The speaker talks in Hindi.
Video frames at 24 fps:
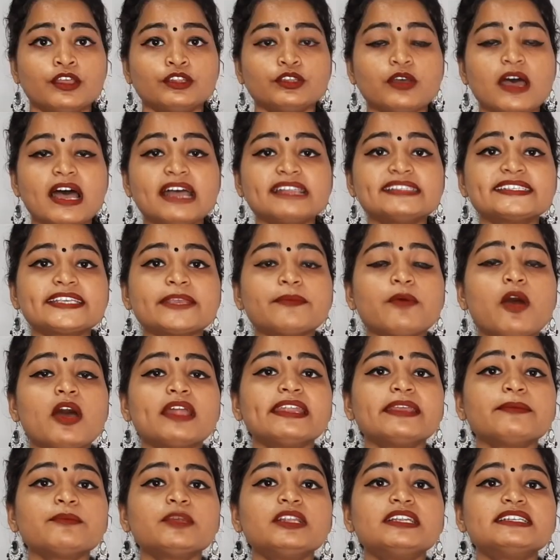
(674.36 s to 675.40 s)
तो आज की
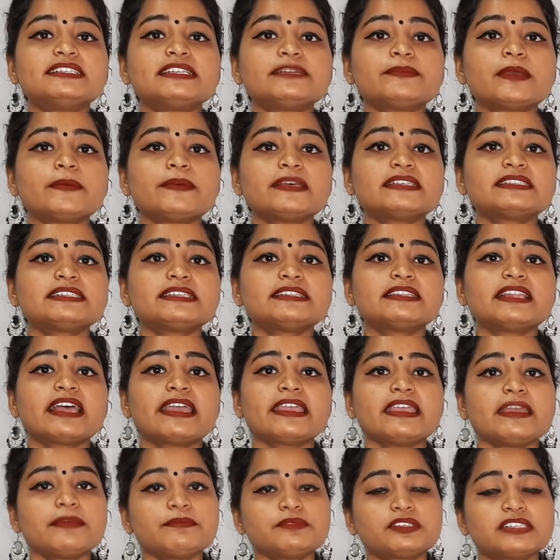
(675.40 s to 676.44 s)
मॉर्निंग बुलेटिन में बस इतना
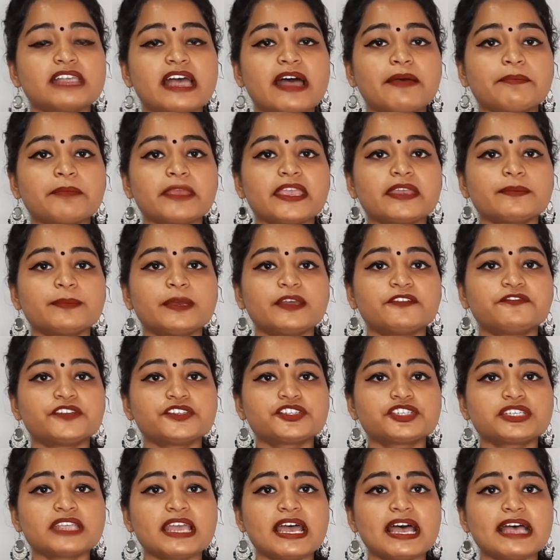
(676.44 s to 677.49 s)
ही हम शाम में एक बार
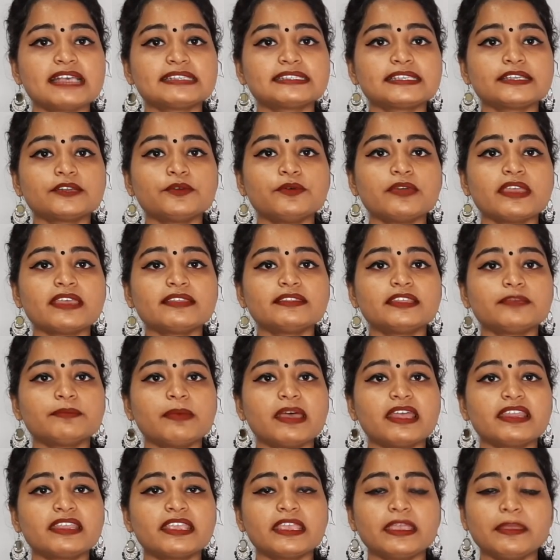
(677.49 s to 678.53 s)
फिर से हाजिर होंगे दिन
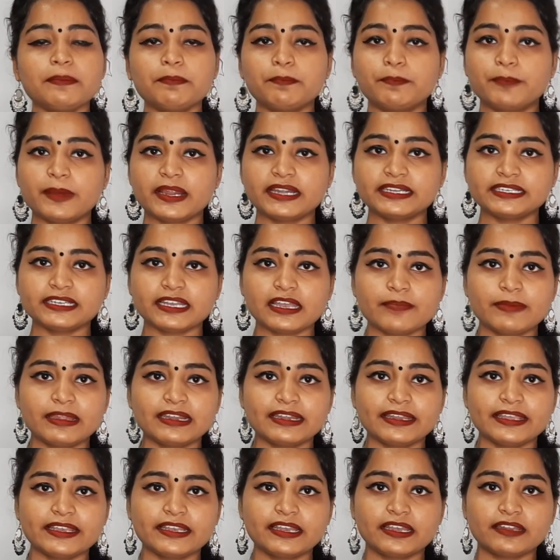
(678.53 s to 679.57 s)
भर की बड़ी
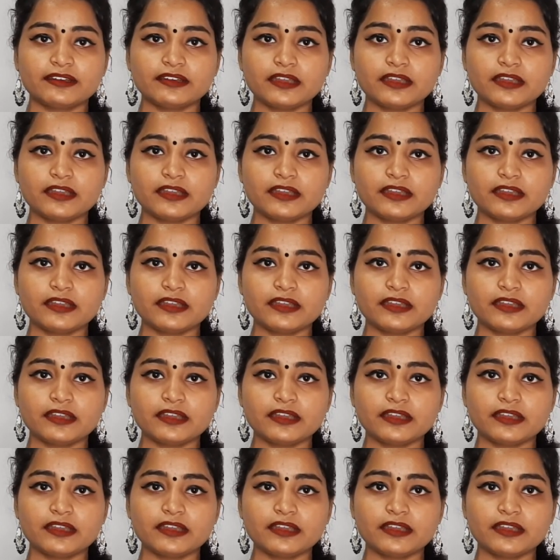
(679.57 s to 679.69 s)
खबर लेकर